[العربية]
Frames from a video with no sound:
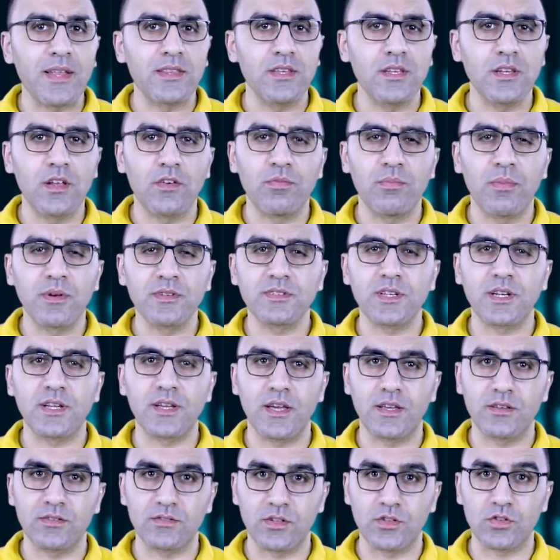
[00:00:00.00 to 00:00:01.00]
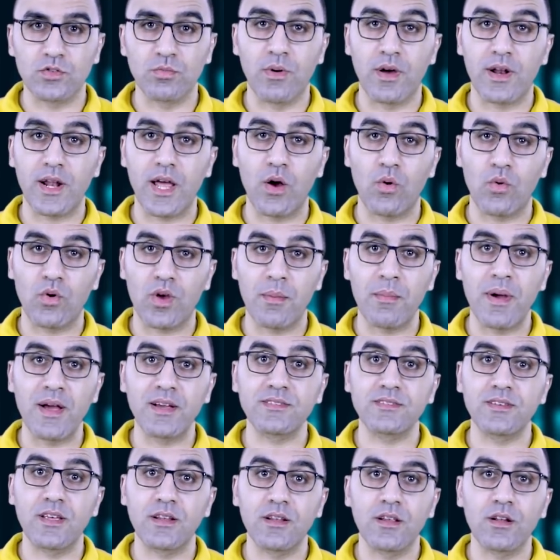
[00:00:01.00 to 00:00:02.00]
عندنا في مصر كاستثمار أو
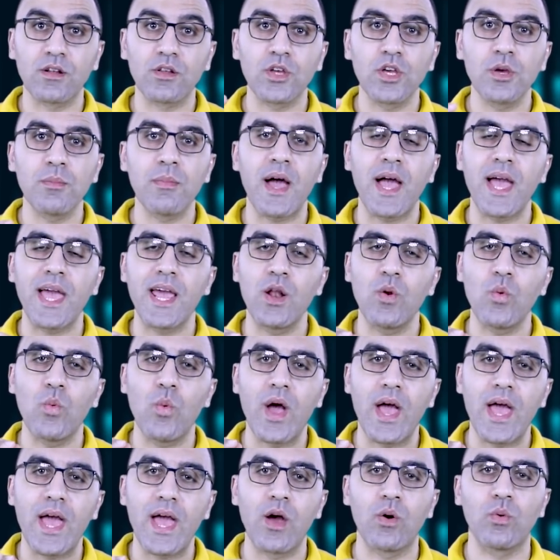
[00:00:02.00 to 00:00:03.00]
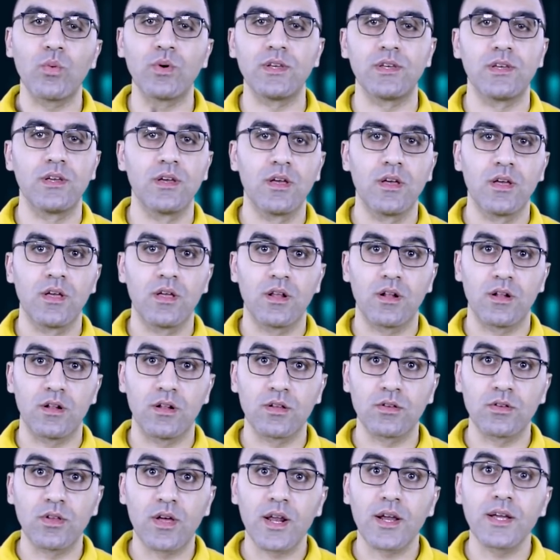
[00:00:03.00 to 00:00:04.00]
كمخزن للقيمة حلوة قوي
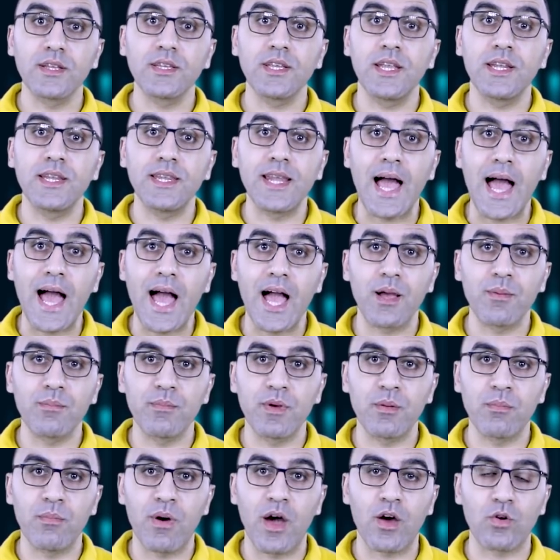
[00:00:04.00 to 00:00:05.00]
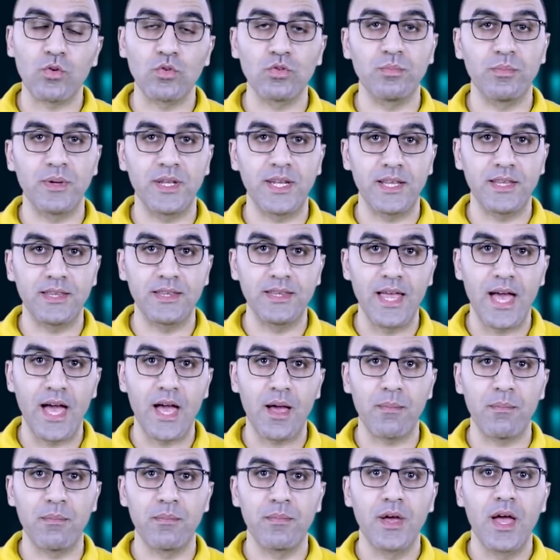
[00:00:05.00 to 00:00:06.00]
لدرجة إن حجم المعروض من
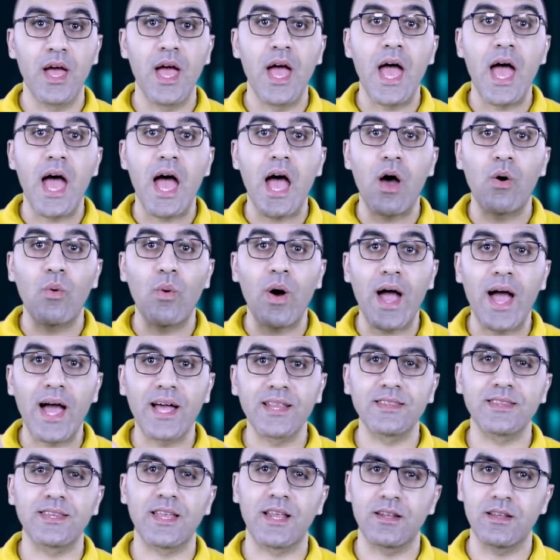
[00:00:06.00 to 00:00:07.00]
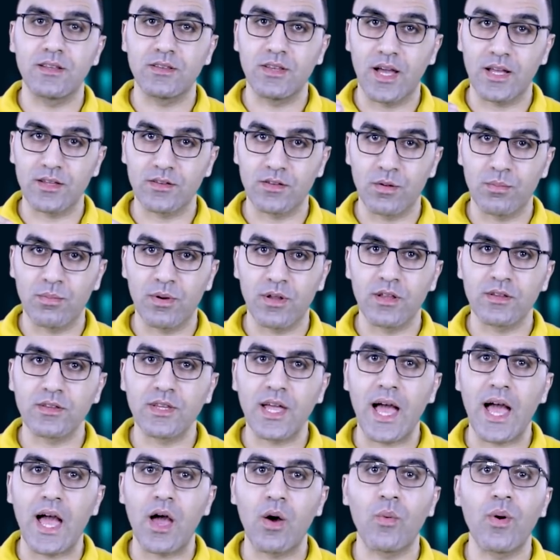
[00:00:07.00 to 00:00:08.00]
الذهب أو حتى اللي تحت
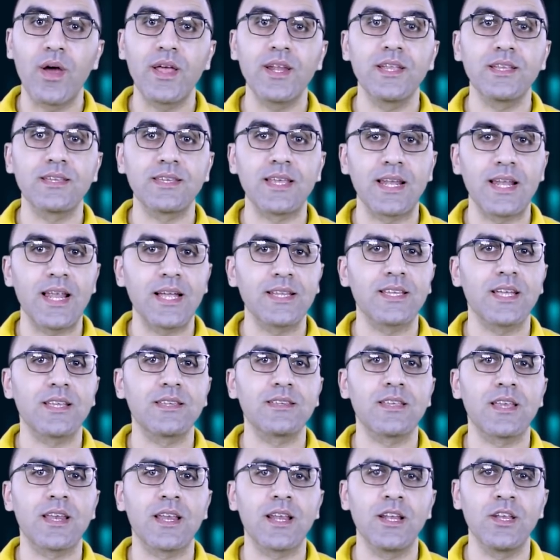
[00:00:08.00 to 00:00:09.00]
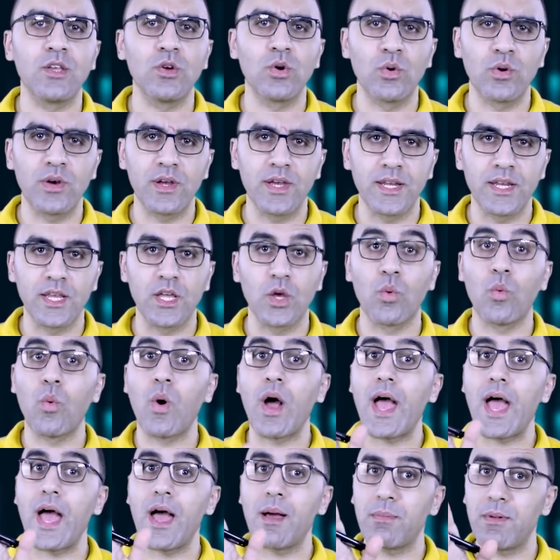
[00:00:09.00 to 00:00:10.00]
البلاطة حوالي 3 تريليون جنيه
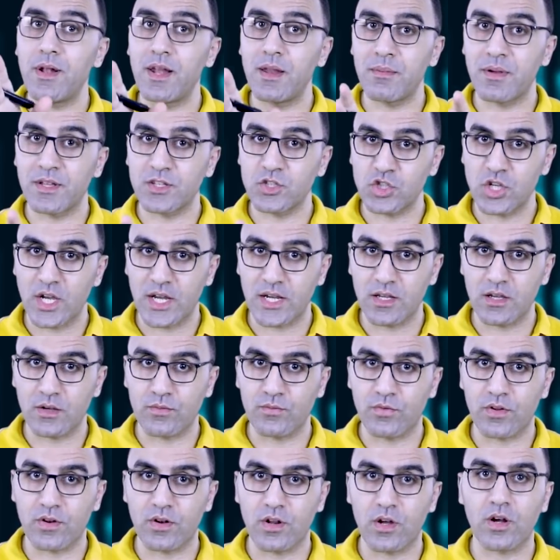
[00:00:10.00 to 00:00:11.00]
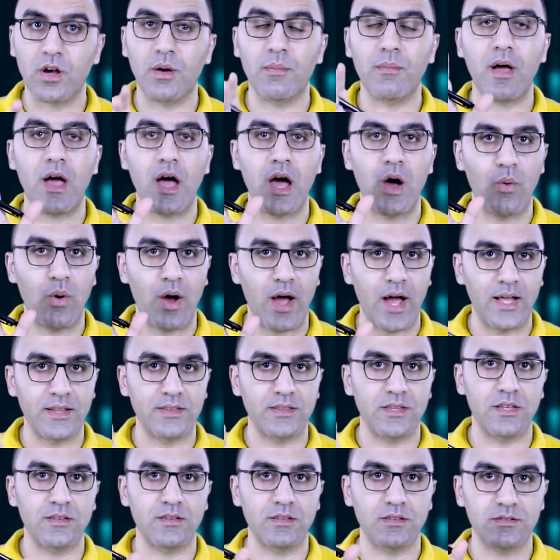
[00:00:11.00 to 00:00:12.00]
وقبل ما تشكك في الرقم أو
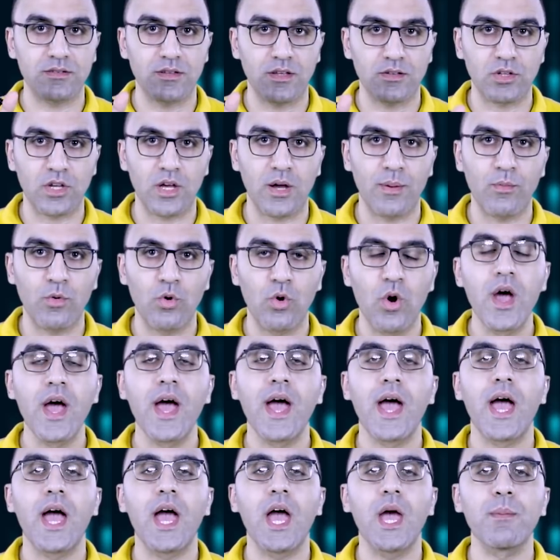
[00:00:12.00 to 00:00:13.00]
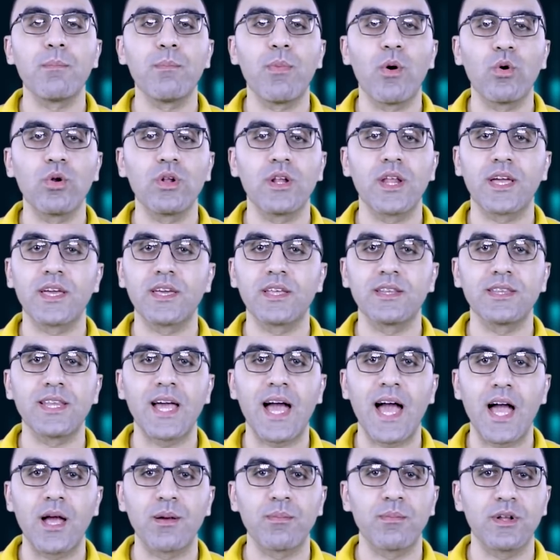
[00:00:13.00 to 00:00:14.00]
حتى تستضخمه أحب أقول لك
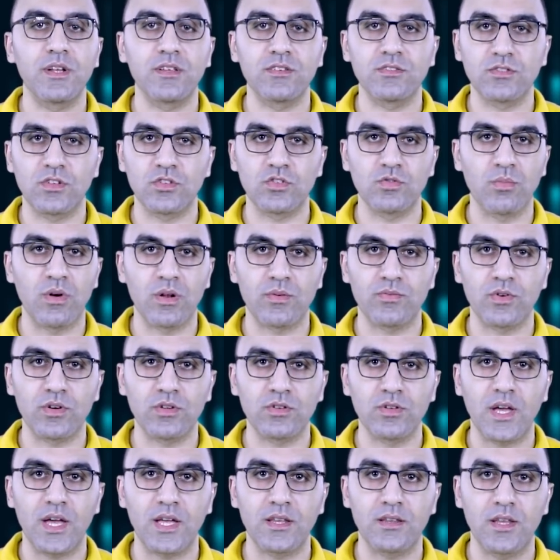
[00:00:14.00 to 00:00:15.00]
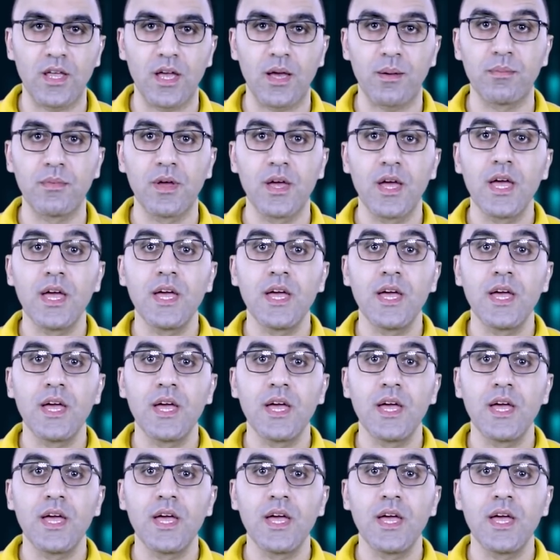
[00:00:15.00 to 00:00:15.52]
إن حجم الاستثمار في قطاع الذهب